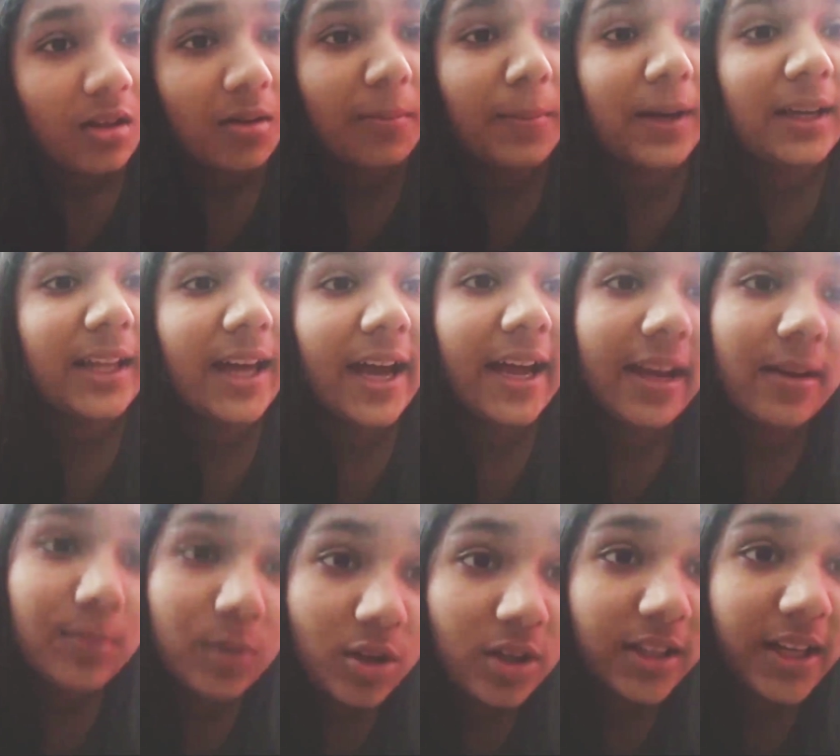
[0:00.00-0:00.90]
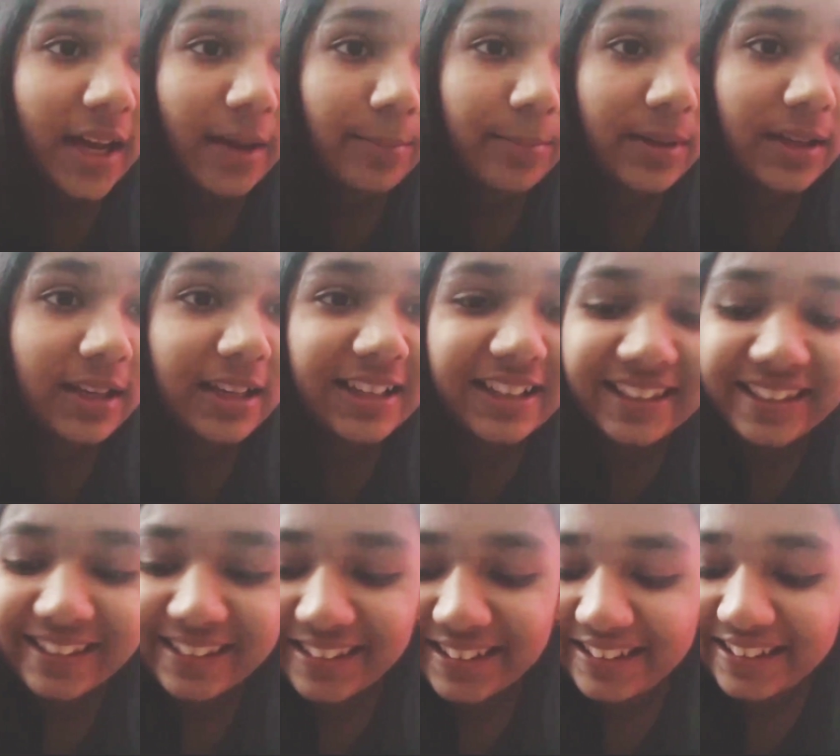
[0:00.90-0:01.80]
बट आई एम नॉट
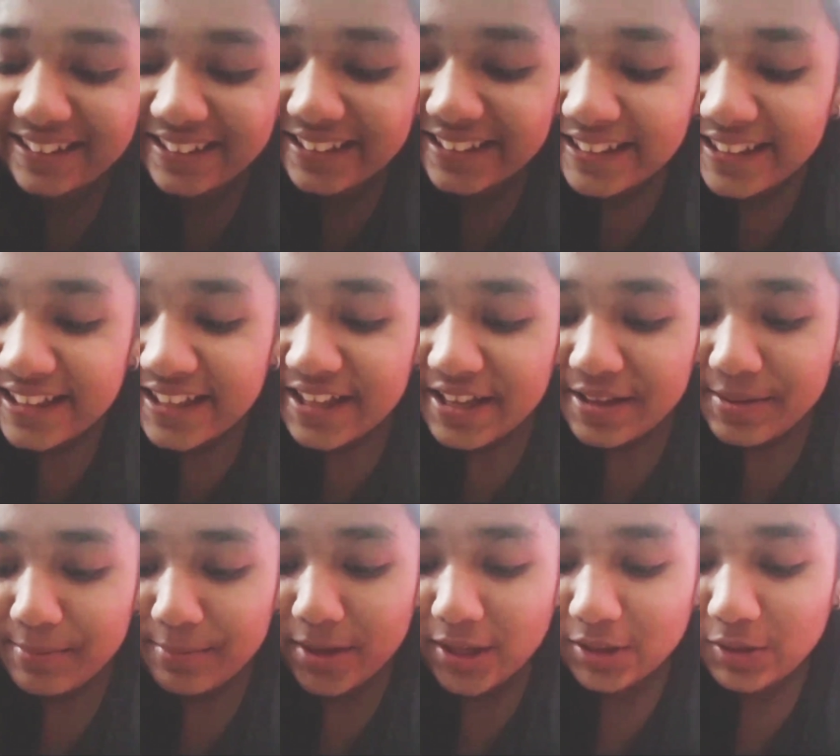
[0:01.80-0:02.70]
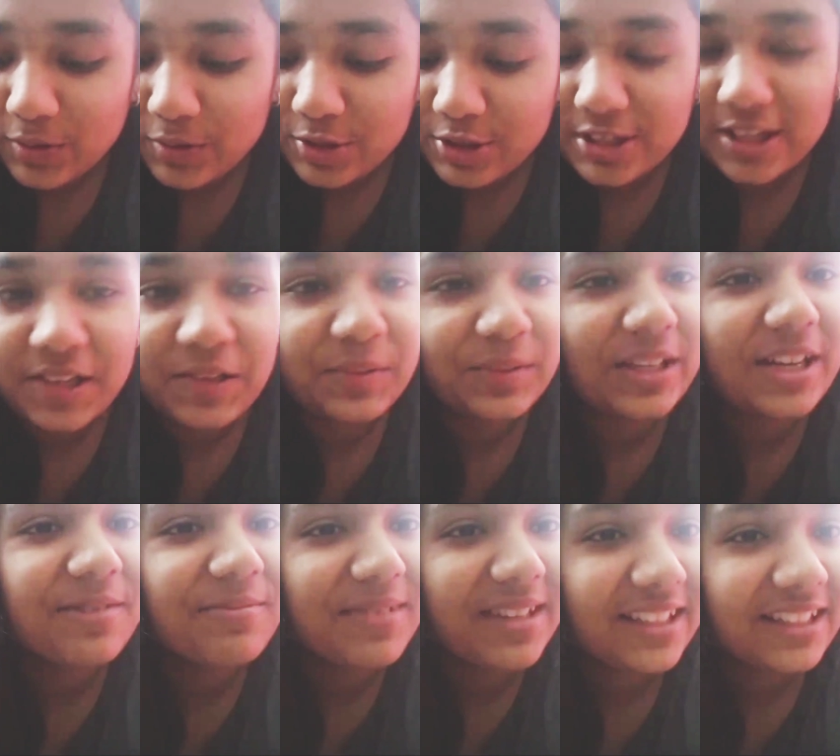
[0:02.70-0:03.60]
हैप्पी मैं तो कुछ नहीं हूँ
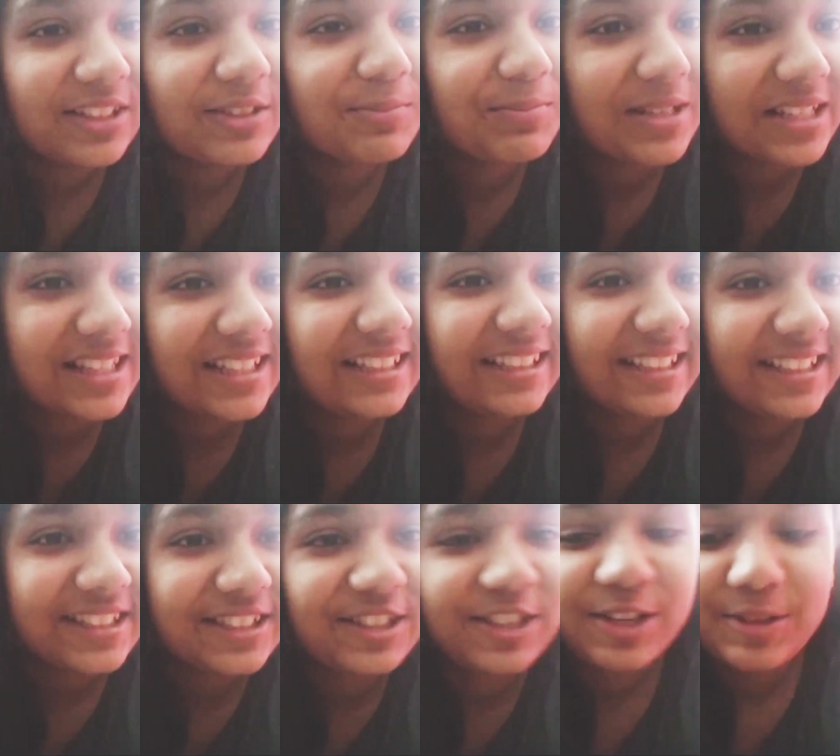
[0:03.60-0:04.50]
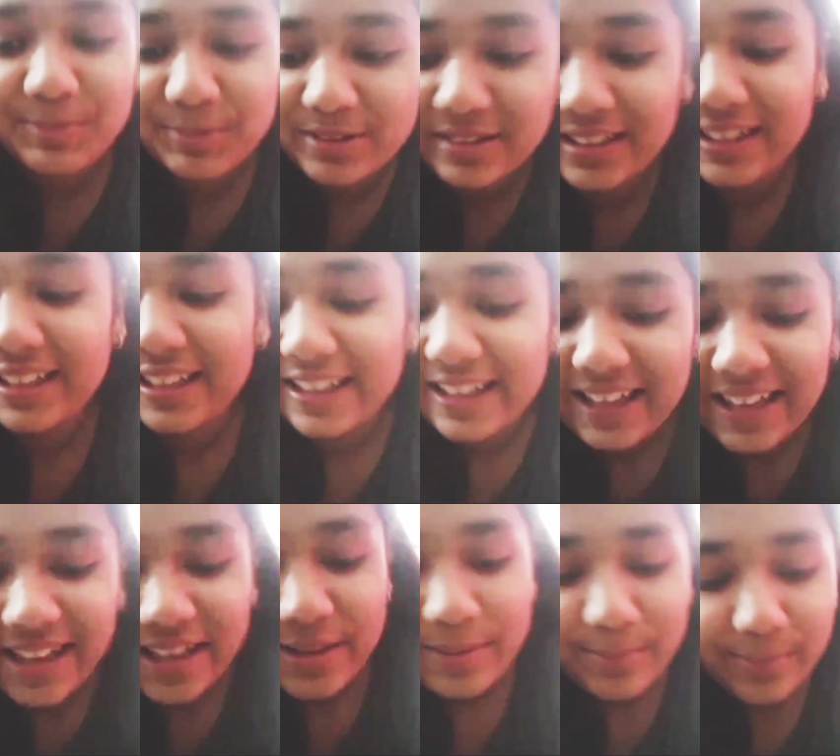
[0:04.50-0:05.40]
ना मेरी तो परसेंटेज ड्रॉप हुई
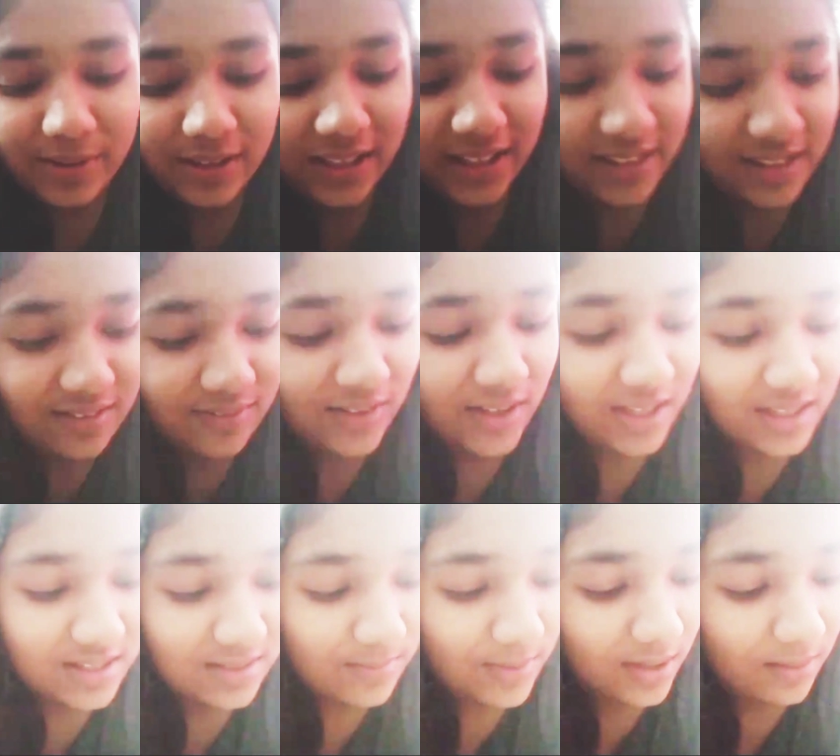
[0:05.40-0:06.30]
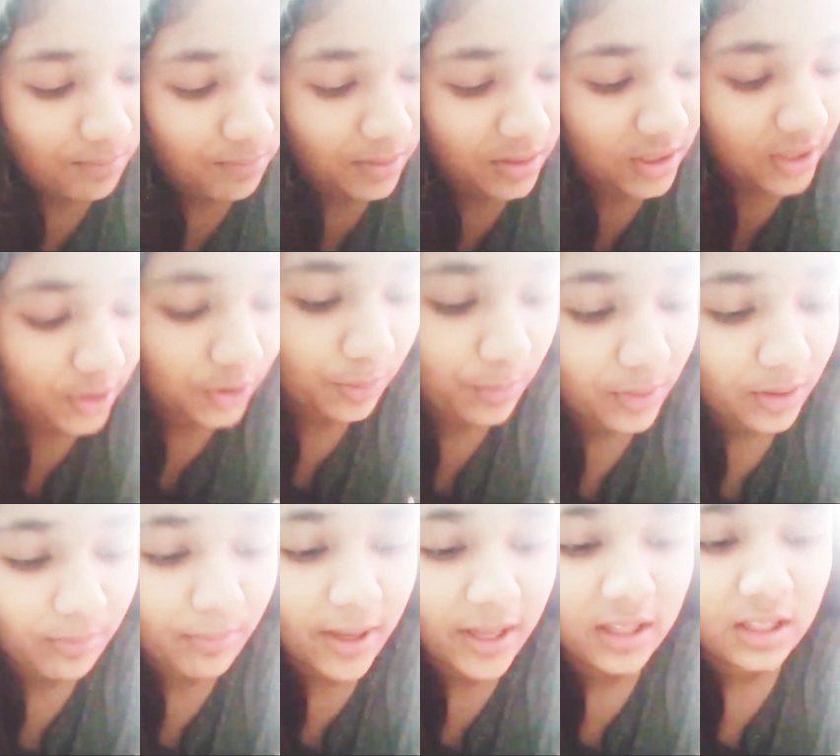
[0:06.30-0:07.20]
बट एनी वेज मैं बताती हूँ
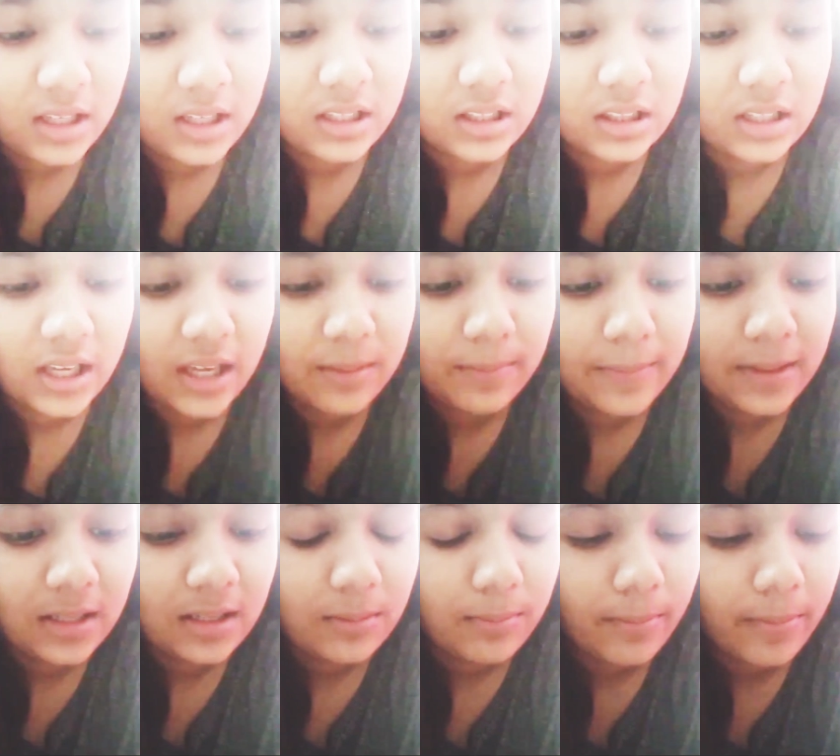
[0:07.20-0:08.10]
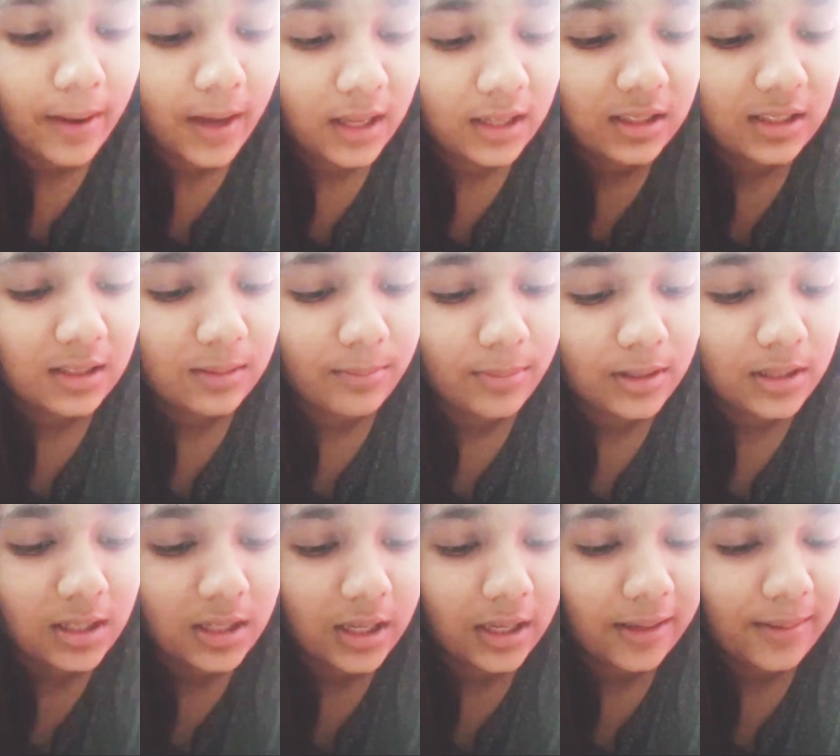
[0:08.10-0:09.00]
मेरे भाई की कितनी आई मेरे भाई की
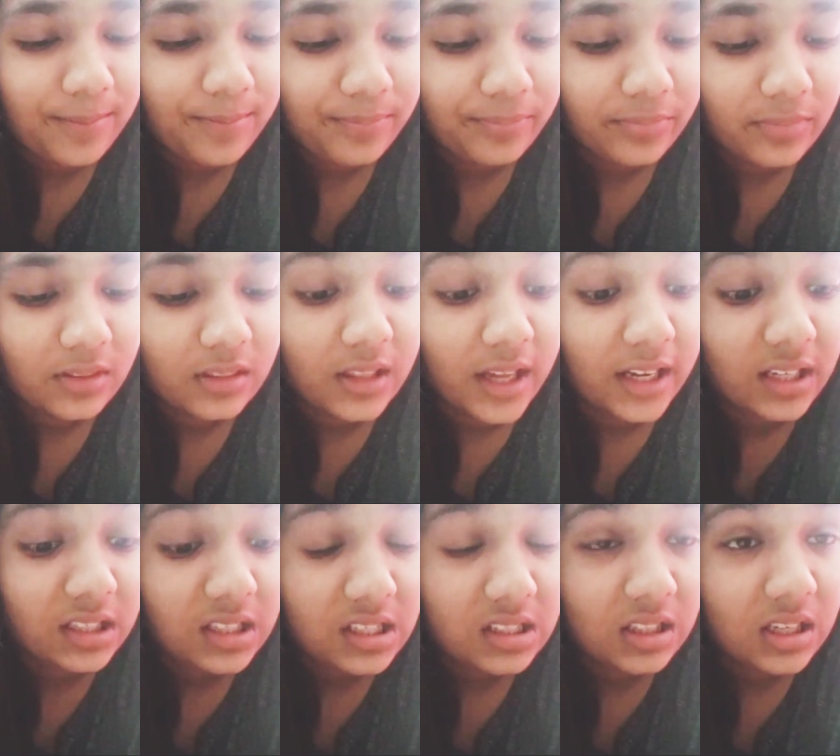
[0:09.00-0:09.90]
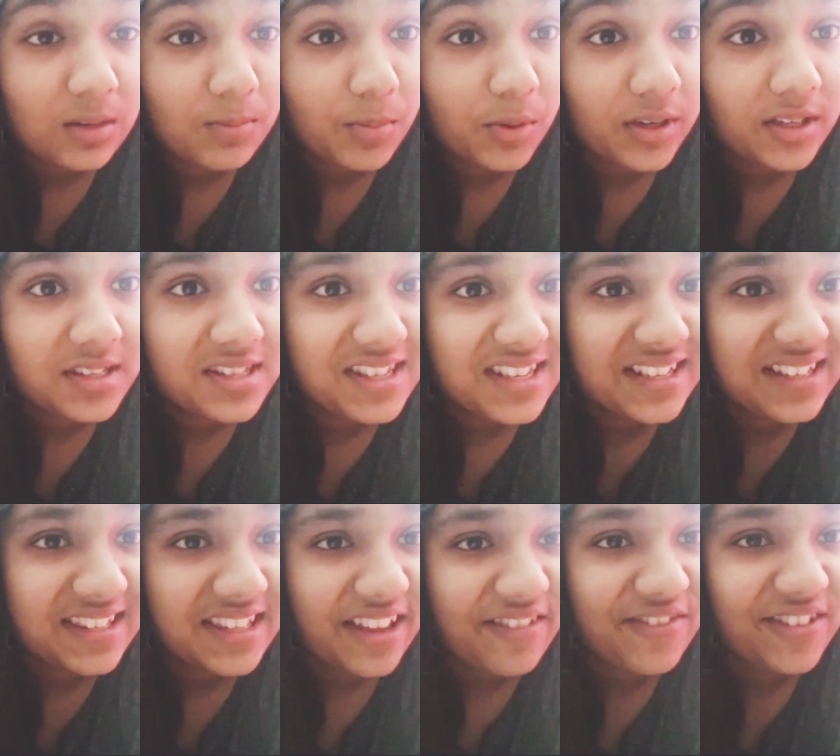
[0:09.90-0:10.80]
बनी है नाइन्टी थ्री पॉइंट
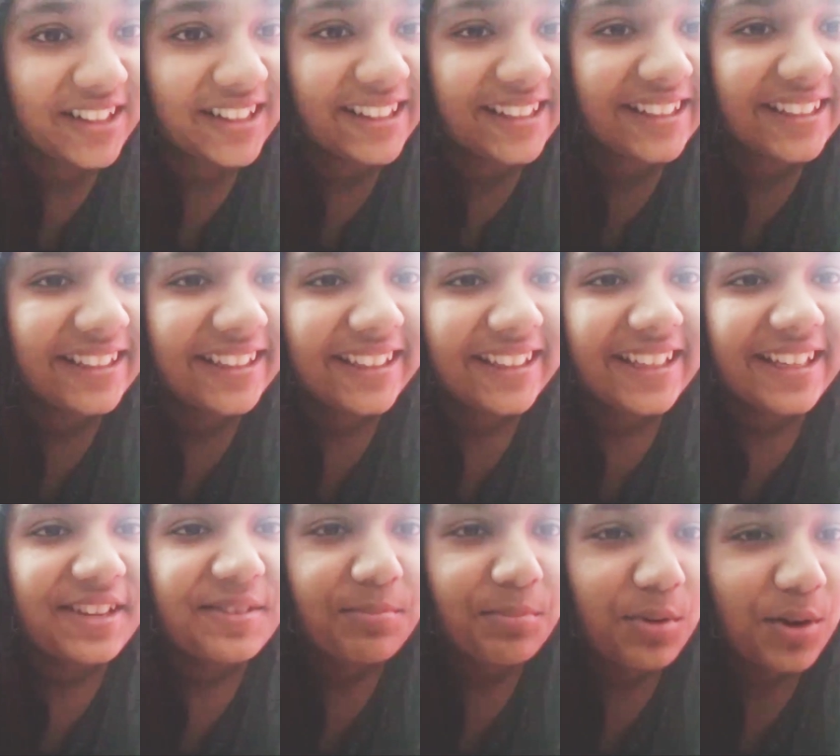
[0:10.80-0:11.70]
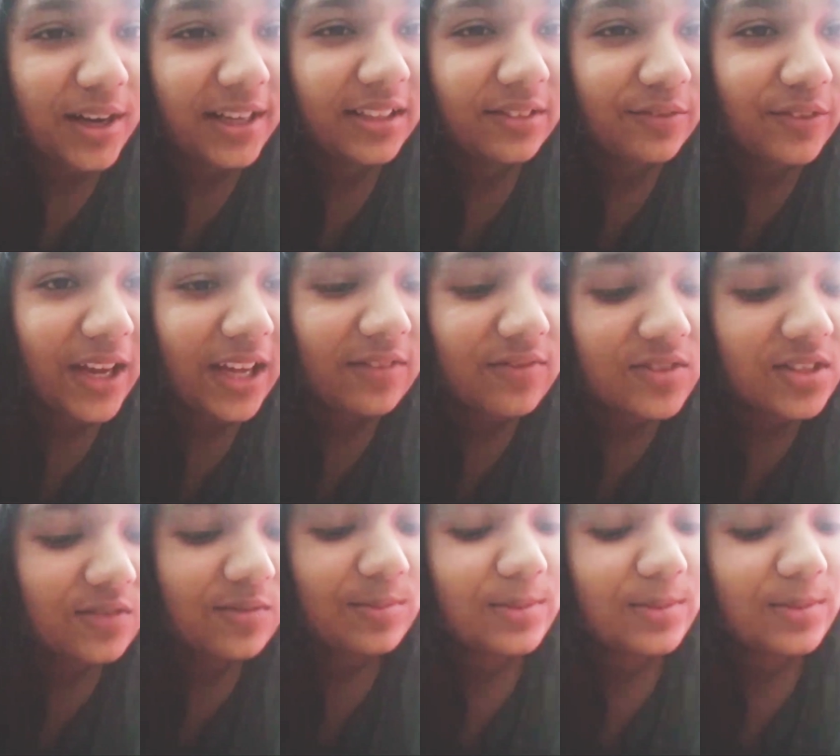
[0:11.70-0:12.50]
सिक्स सेवन पॉइंट फाइव से वो